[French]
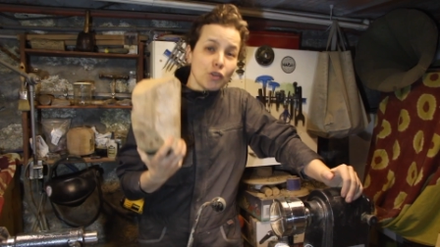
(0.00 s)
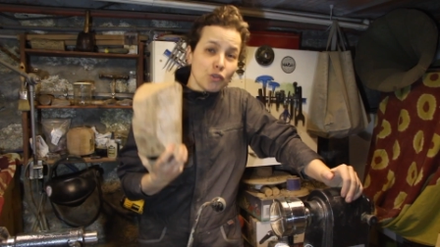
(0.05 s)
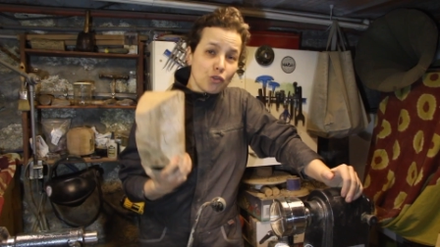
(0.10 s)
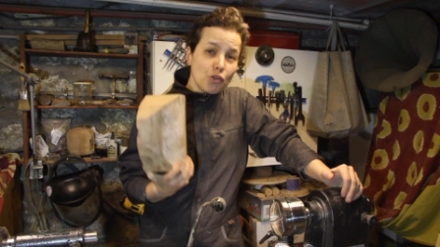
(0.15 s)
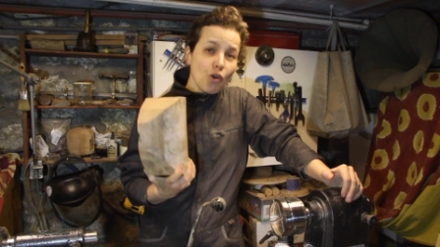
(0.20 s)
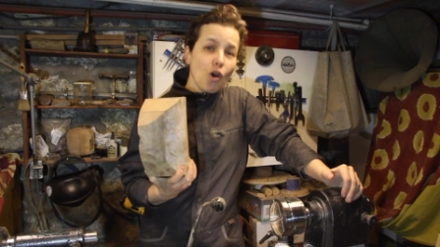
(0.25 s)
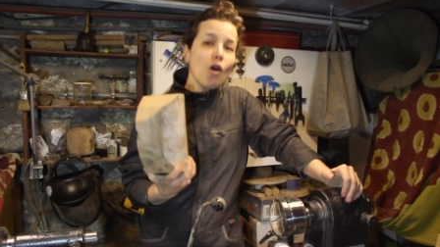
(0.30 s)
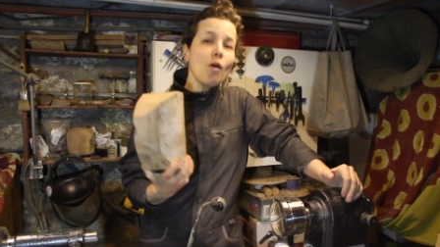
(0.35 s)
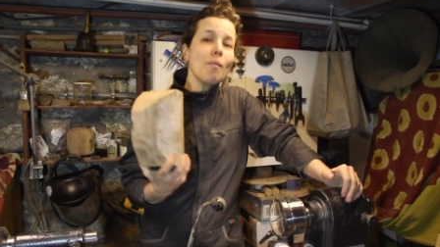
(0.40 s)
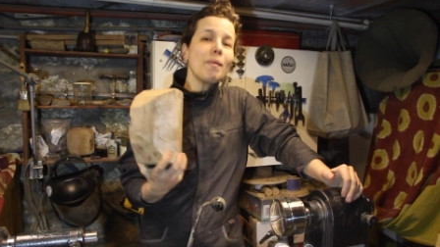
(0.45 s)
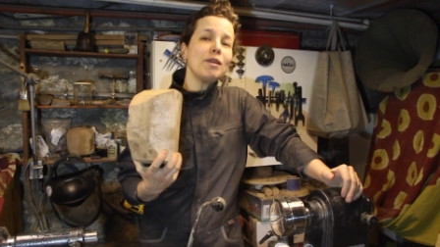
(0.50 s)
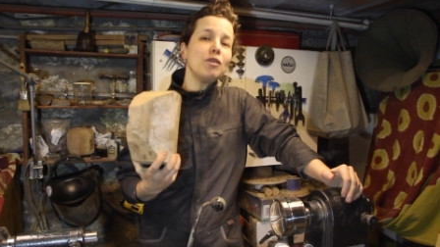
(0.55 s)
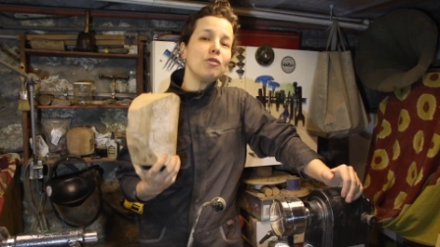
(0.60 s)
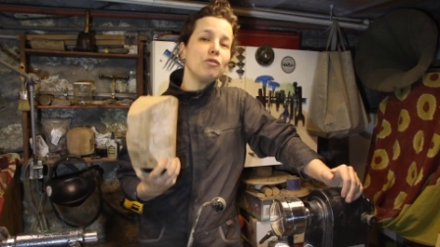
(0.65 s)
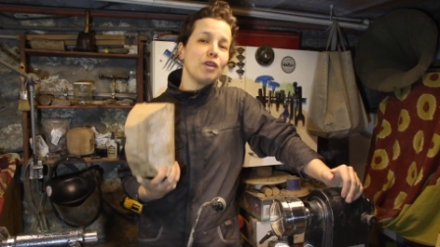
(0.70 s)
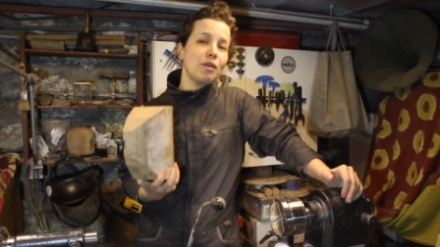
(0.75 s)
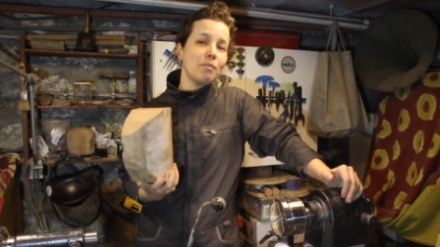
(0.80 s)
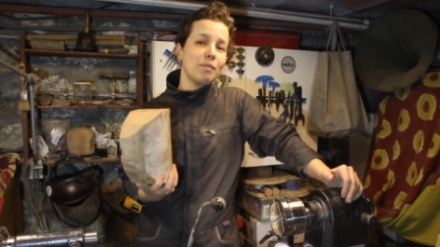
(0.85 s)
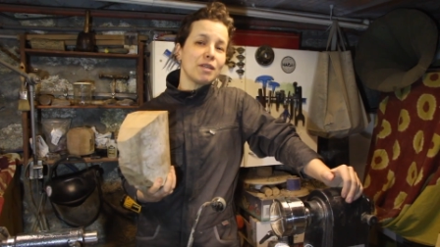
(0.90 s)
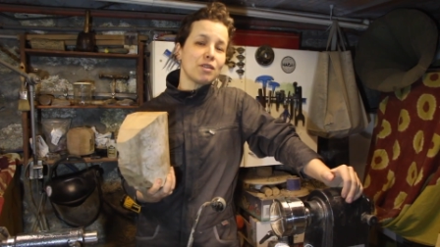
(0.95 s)
dans ma
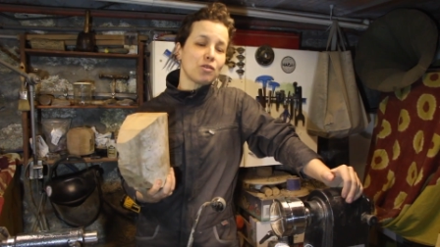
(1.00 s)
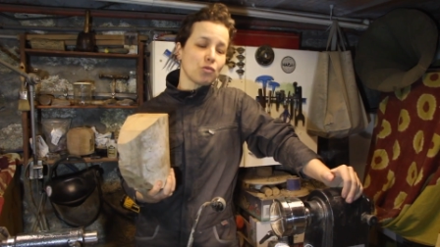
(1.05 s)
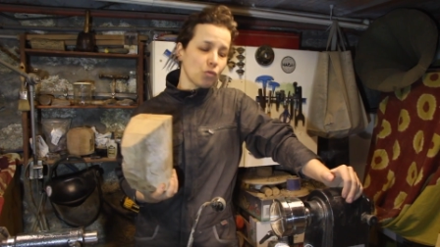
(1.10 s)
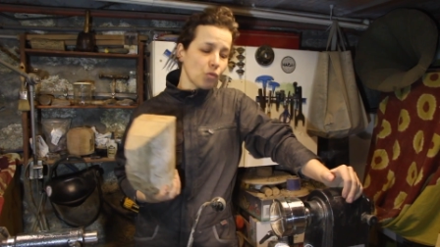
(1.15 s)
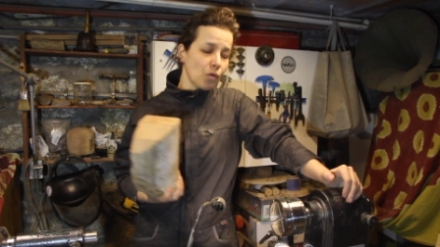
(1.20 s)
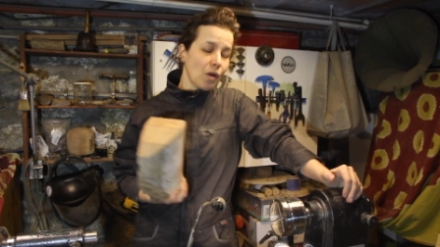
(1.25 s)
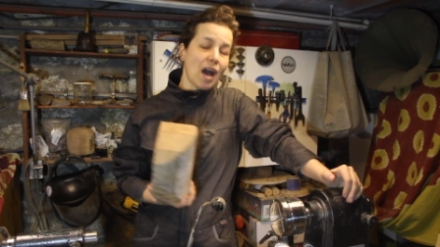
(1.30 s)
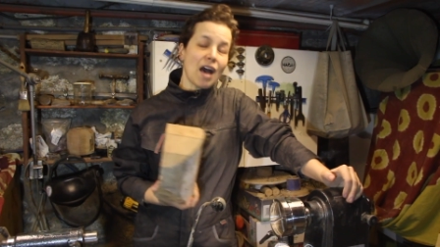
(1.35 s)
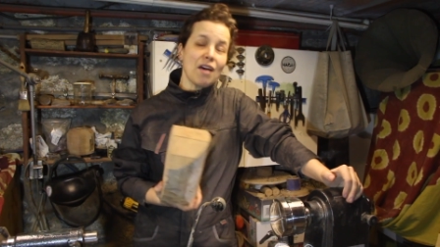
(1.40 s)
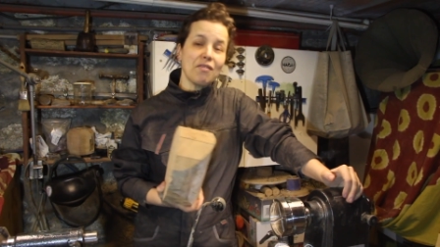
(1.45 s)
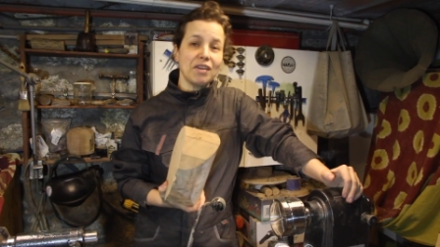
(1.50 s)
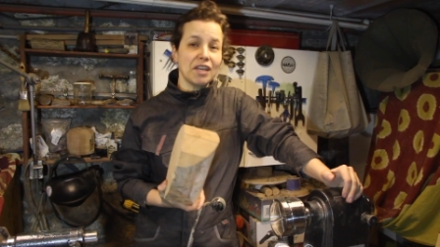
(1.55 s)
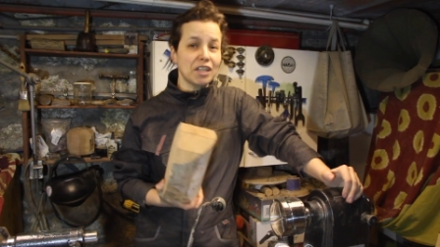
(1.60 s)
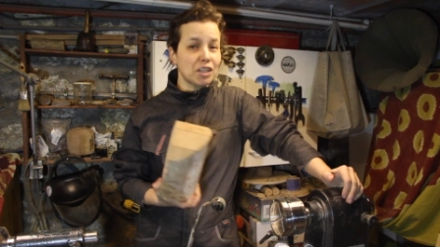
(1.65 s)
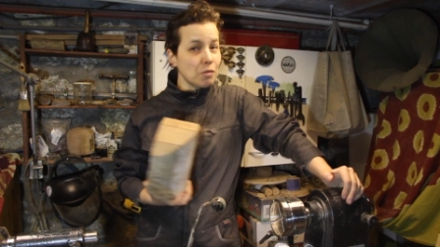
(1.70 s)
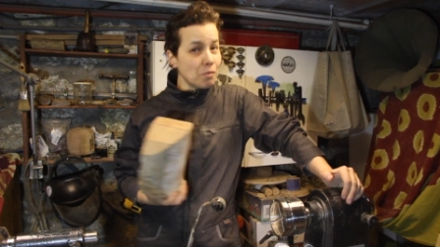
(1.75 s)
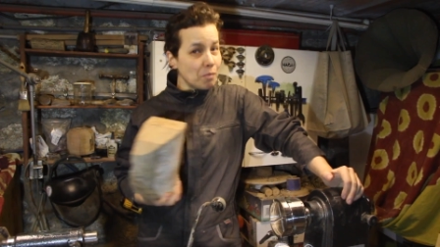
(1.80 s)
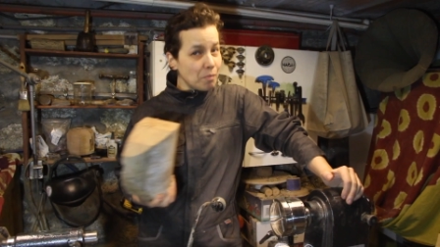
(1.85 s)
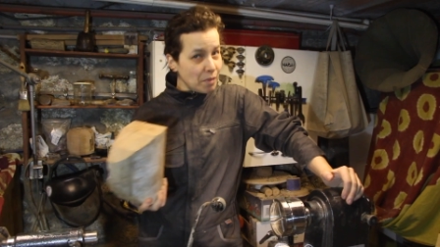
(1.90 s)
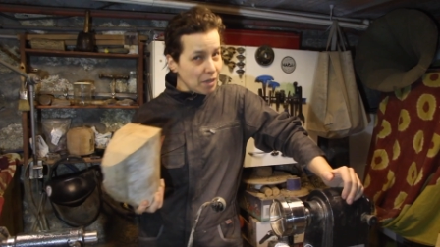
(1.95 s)
nouvelle maison,
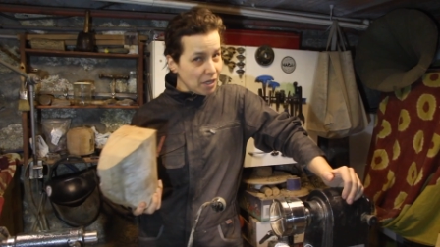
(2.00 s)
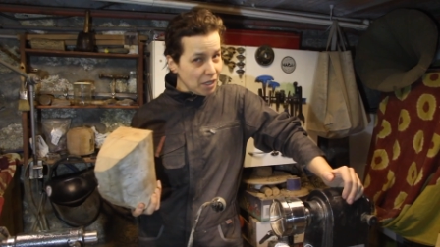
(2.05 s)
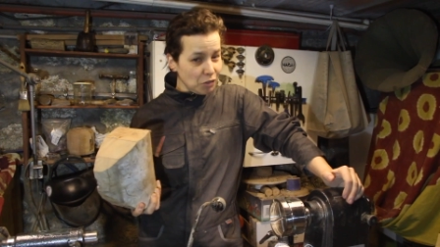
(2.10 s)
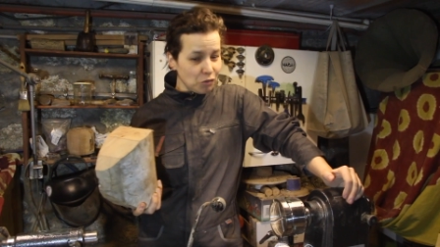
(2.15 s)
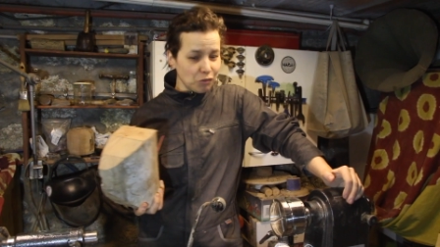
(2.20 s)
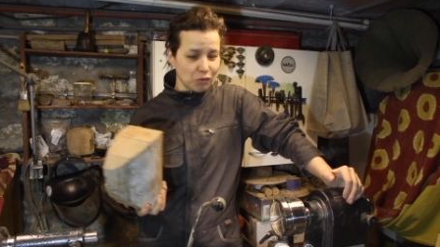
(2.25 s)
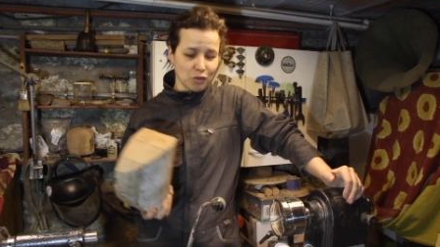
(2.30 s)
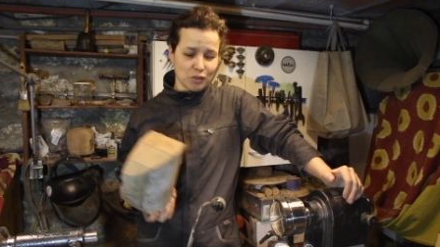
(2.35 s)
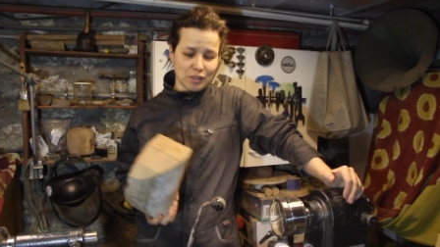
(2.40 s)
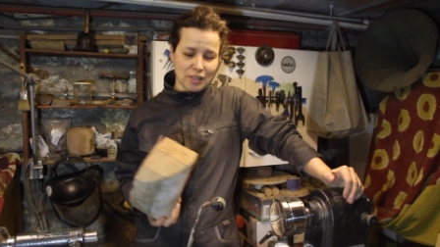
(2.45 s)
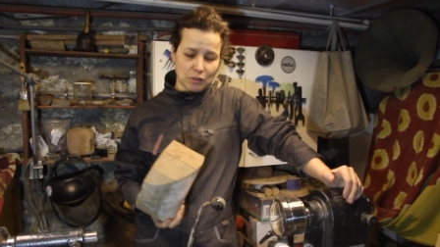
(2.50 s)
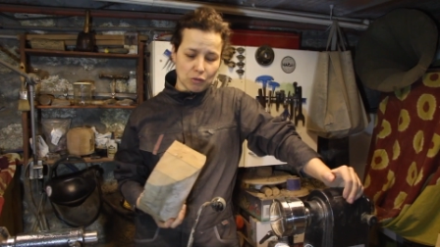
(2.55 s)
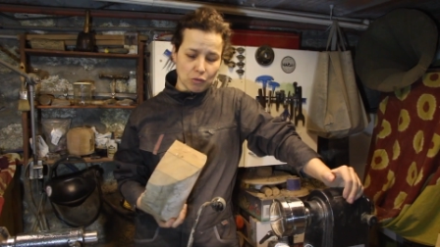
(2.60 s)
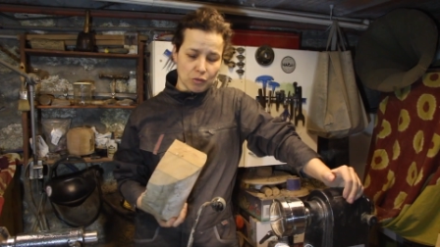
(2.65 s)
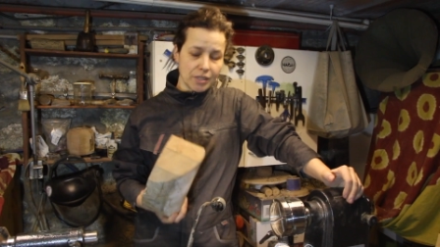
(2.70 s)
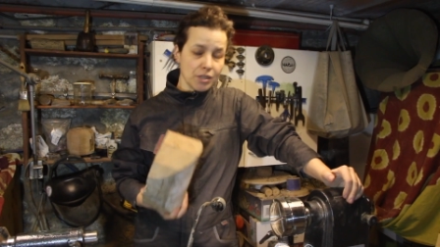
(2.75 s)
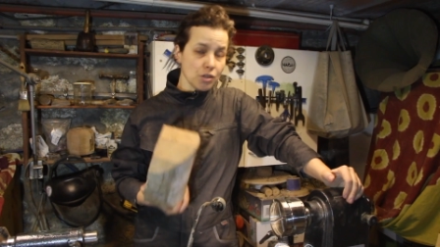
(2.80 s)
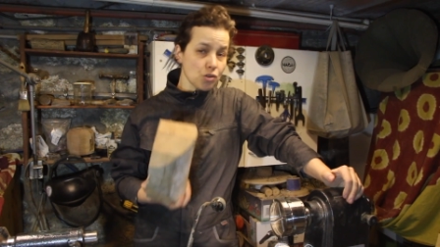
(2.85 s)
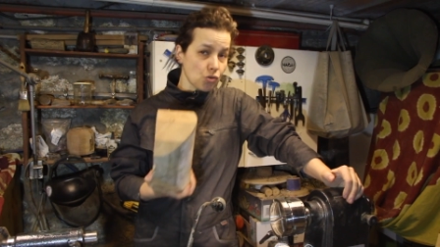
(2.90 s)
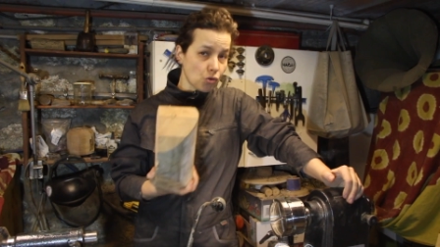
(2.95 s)
avec mes nouveaux ateliers.